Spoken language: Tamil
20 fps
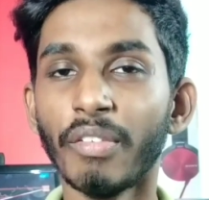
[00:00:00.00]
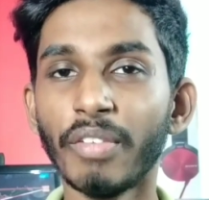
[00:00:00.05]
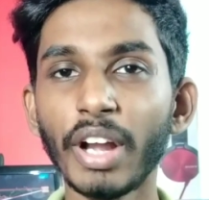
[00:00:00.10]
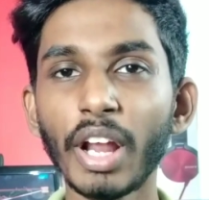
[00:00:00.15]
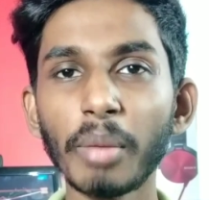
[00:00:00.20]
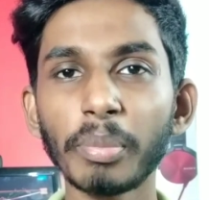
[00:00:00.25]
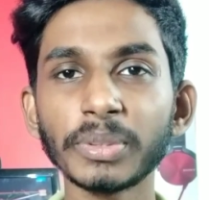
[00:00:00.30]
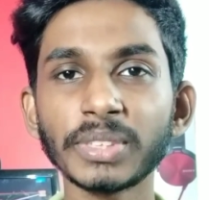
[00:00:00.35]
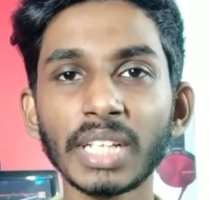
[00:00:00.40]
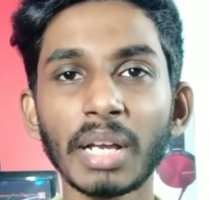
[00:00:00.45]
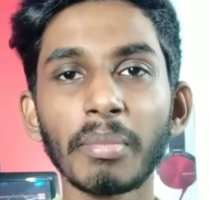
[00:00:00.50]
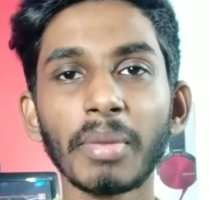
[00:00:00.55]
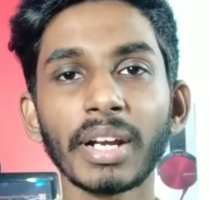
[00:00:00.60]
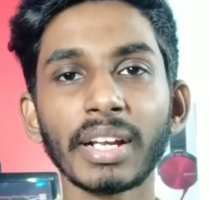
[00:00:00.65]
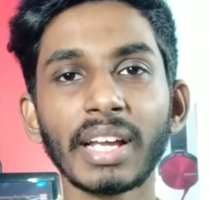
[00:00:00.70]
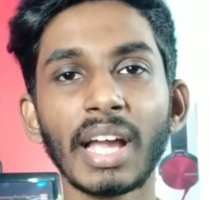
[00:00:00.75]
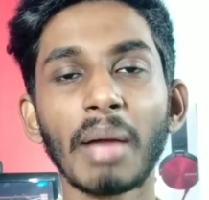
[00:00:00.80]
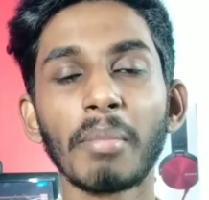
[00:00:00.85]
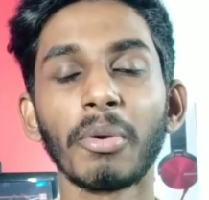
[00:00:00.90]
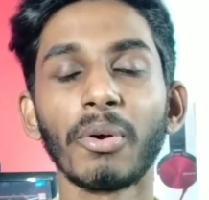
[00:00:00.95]
வீடியோ பிடிச்சா
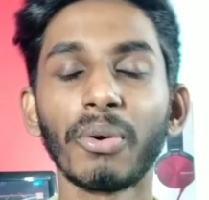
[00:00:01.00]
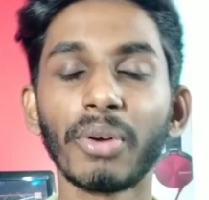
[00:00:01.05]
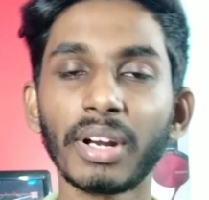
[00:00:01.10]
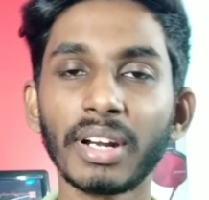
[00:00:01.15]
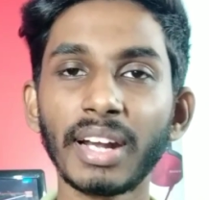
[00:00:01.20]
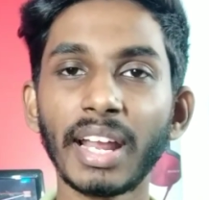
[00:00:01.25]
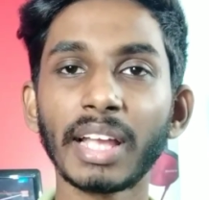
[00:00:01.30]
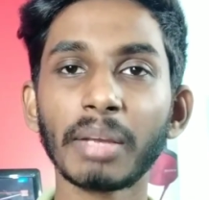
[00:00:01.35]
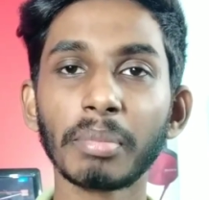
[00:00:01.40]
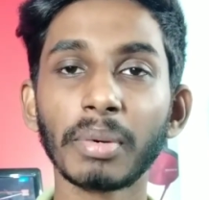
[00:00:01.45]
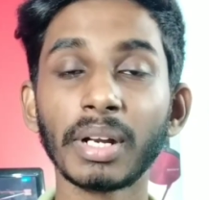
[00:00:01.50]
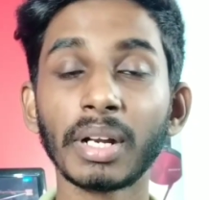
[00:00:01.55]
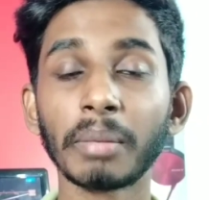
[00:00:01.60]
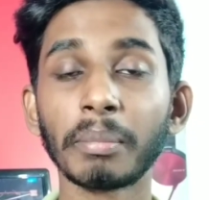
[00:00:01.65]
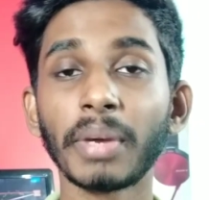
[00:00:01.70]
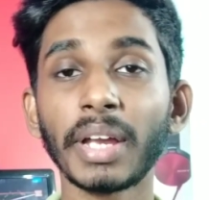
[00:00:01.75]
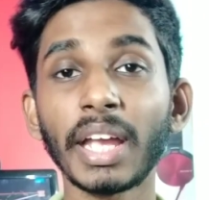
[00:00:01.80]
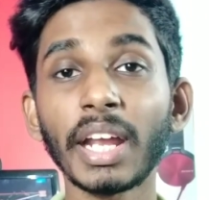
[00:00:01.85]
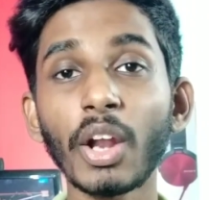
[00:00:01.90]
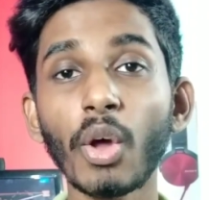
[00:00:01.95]
மறக்காம ஒரு லைக்
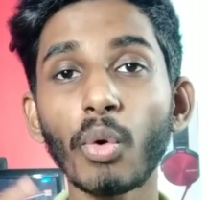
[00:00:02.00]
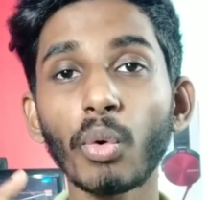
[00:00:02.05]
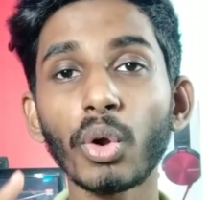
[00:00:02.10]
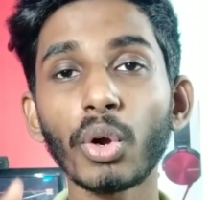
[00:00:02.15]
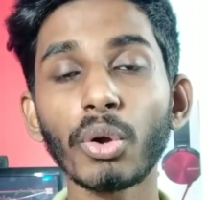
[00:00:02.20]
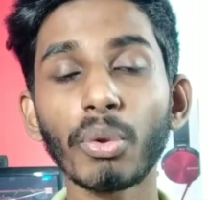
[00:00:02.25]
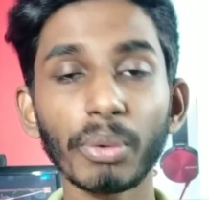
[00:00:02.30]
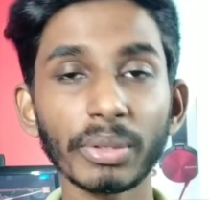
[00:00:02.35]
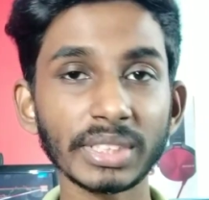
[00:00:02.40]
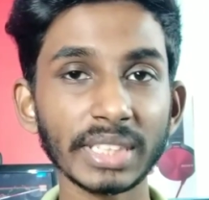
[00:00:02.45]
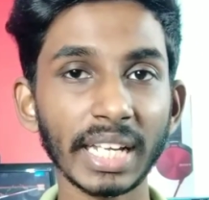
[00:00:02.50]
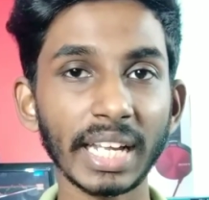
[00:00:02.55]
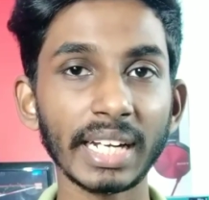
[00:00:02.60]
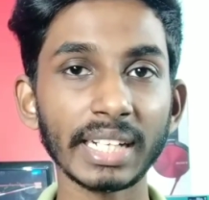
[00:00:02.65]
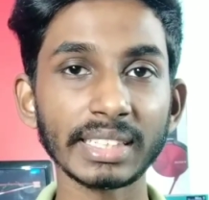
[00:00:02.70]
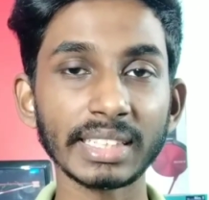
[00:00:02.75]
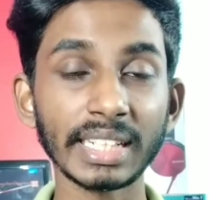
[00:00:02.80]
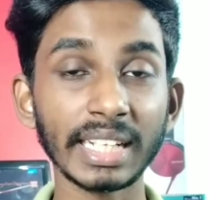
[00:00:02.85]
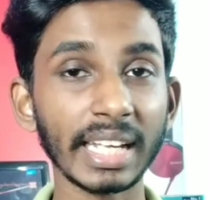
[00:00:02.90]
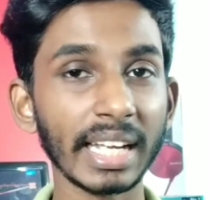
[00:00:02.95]
பண்ணணும் ஏன்னா உங்களோட ஒரு செகண்ட்
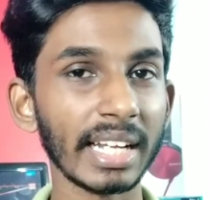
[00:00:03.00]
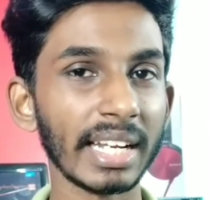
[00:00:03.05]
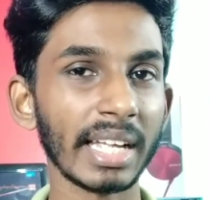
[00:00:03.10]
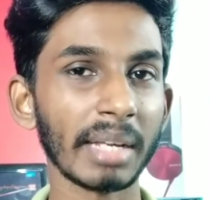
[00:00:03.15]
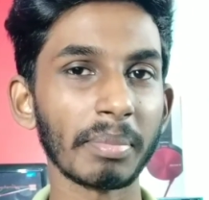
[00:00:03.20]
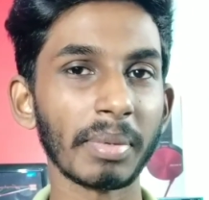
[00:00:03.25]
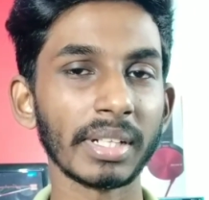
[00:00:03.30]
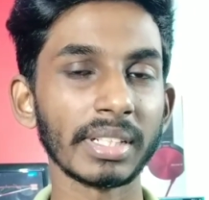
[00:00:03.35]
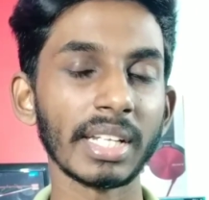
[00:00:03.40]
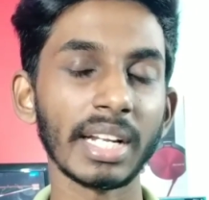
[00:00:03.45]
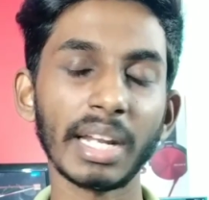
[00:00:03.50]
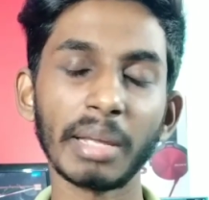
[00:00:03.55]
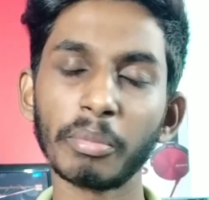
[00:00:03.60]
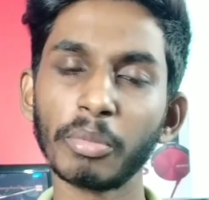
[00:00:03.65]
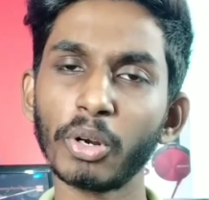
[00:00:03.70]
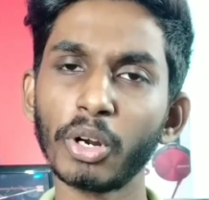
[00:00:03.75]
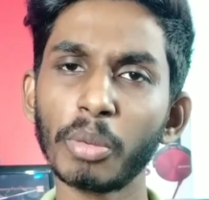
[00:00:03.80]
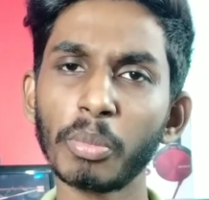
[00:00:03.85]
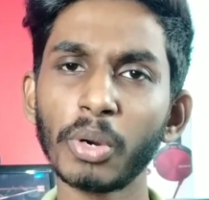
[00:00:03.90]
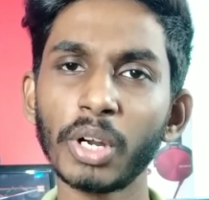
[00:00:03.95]
எடுத்து நீங்கள் லைக் பண்ணதால்
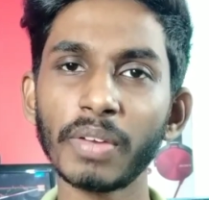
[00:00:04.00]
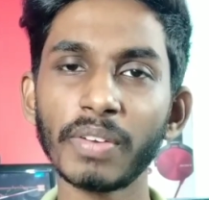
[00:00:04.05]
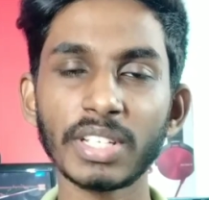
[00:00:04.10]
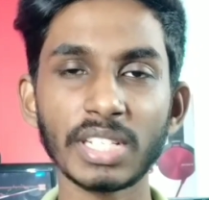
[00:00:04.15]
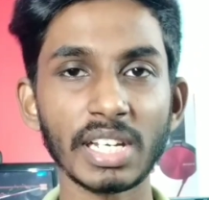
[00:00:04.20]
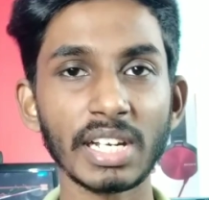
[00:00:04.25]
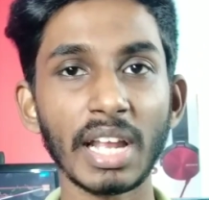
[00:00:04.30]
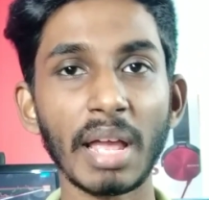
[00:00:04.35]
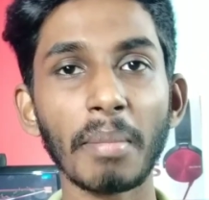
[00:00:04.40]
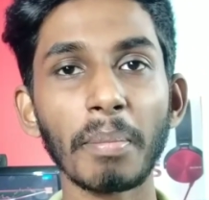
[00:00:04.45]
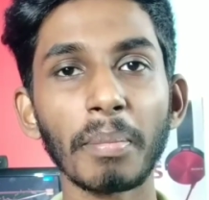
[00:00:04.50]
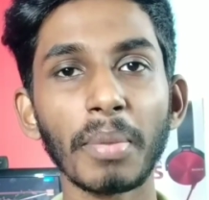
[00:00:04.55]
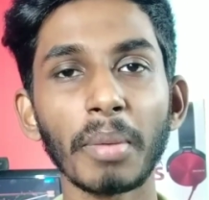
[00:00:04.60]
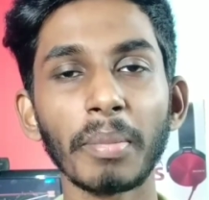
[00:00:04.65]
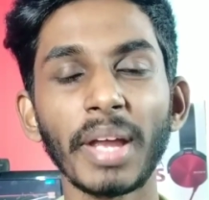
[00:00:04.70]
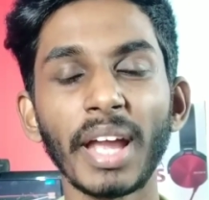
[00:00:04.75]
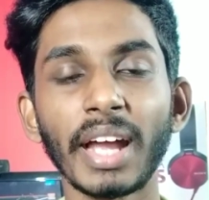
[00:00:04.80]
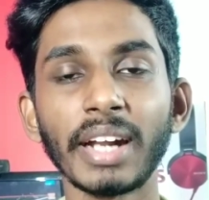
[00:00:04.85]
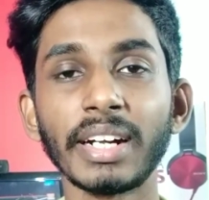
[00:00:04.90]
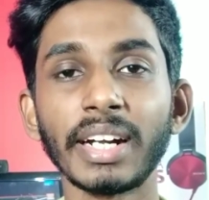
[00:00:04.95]
நம்மளோட மோட்டிவேஷன்
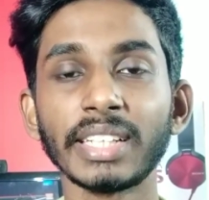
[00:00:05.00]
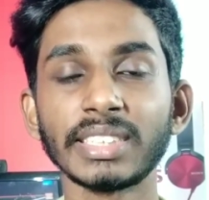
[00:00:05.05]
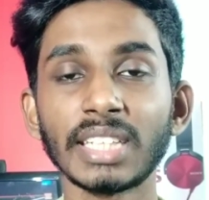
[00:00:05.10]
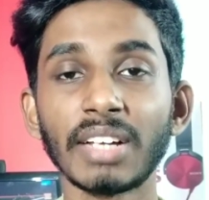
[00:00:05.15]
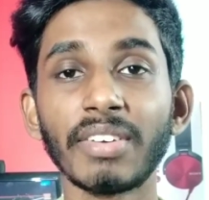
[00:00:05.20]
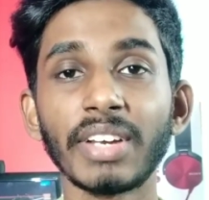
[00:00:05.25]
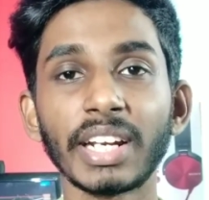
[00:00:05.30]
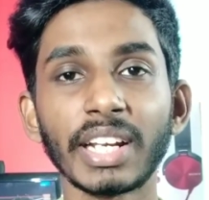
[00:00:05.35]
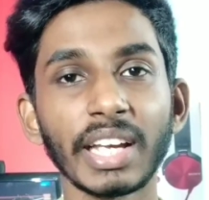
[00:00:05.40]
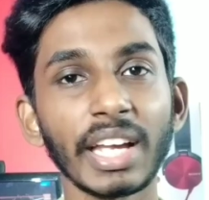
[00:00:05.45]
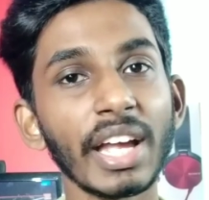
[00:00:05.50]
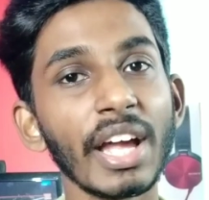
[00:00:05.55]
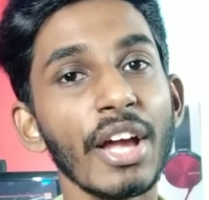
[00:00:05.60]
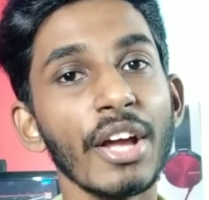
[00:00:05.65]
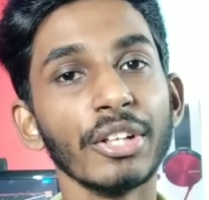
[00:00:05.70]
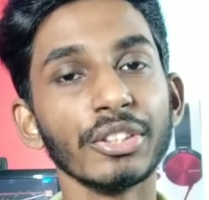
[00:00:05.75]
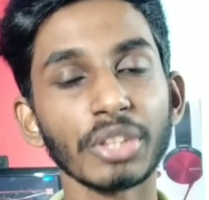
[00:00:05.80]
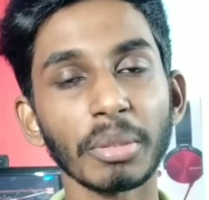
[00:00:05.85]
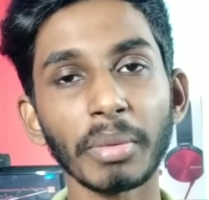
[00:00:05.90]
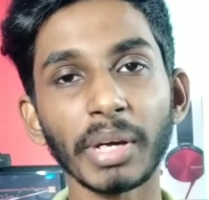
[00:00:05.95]
எப்போவுமே ஹண்ட்ரட் எக்ஸாகவே இருக்குது
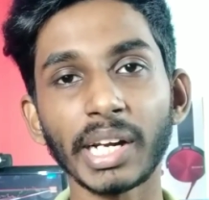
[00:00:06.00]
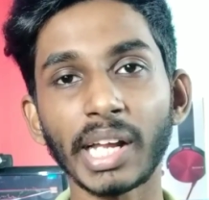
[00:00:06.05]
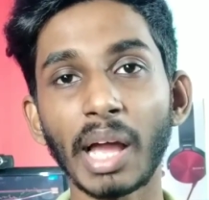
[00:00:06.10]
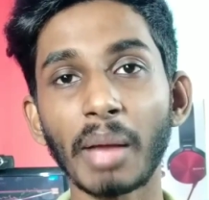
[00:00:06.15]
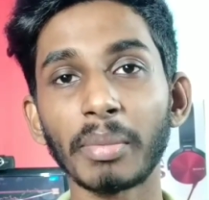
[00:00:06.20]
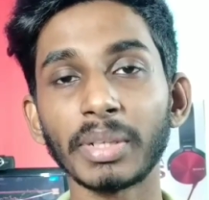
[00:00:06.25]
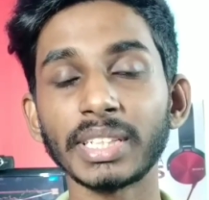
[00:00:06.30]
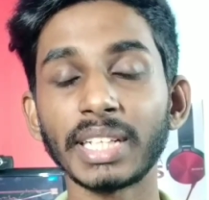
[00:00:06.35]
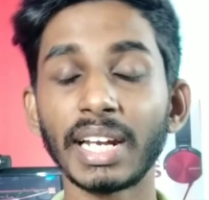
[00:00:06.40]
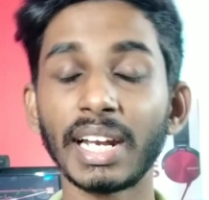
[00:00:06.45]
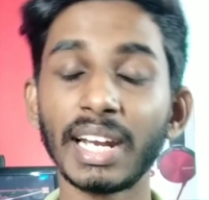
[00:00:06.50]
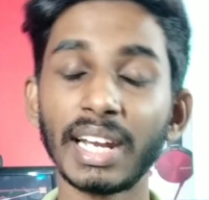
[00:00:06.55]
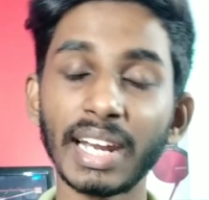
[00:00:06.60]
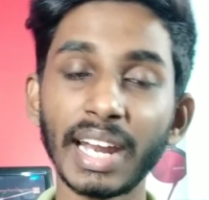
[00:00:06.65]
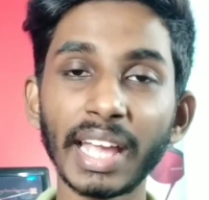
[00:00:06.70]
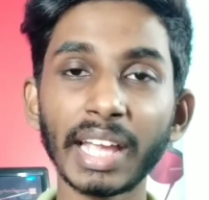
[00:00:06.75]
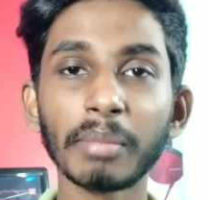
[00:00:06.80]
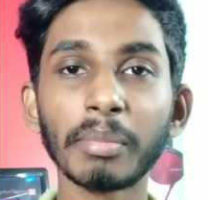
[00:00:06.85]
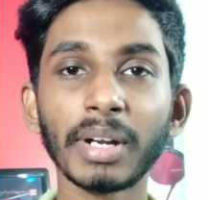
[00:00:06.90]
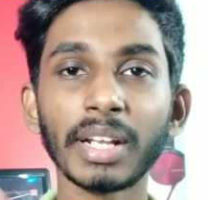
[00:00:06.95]
ஸோ மறக்காம அந்த
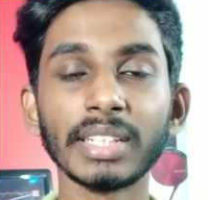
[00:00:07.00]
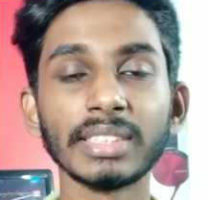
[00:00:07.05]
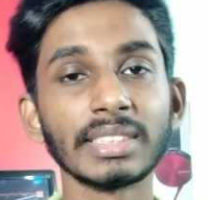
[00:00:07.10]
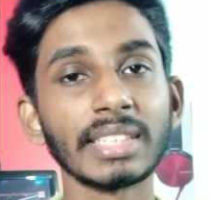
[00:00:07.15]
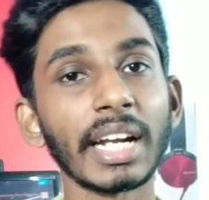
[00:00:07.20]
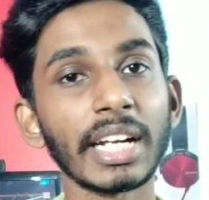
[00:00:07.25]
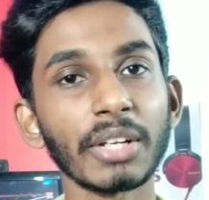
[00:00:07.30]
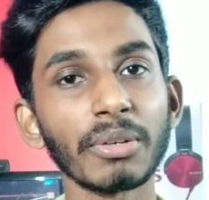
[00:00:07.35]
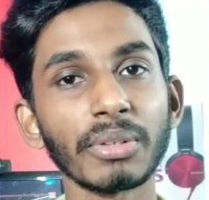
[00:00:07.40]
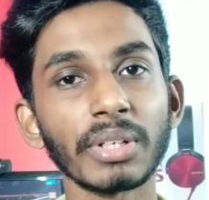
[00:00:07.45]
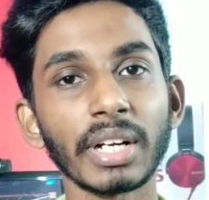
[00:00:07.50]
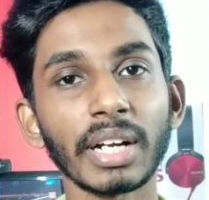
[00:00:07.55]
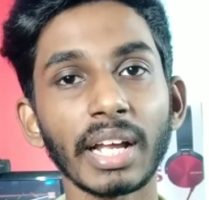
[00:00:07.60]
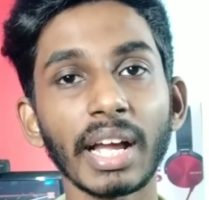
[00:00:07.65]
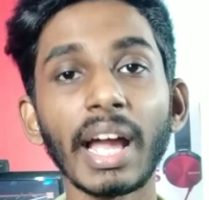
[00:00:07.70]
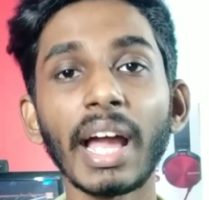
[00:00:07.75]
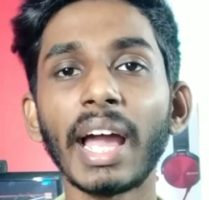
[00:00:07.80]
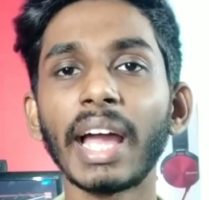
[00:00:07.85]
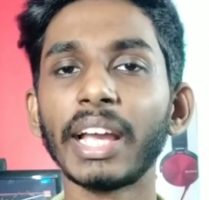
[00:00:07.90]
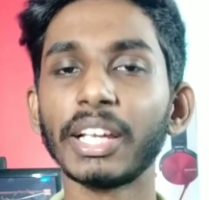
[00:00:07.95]
லைக் பட்டன் தட்டி
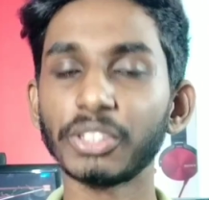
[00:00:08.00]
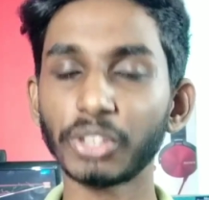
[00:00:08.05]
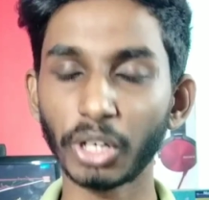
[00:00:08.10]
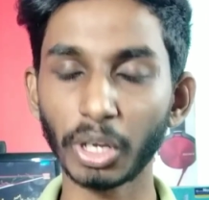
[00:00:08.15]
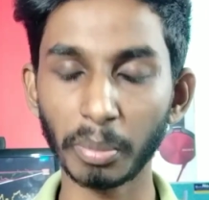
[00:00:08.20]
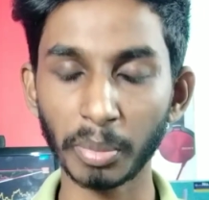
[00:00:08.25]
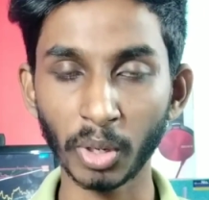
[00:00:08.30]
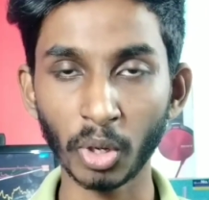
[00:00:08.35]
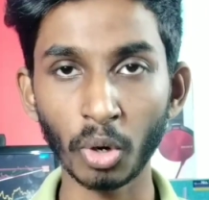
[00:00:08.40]
விட்டுடுங்க இதோட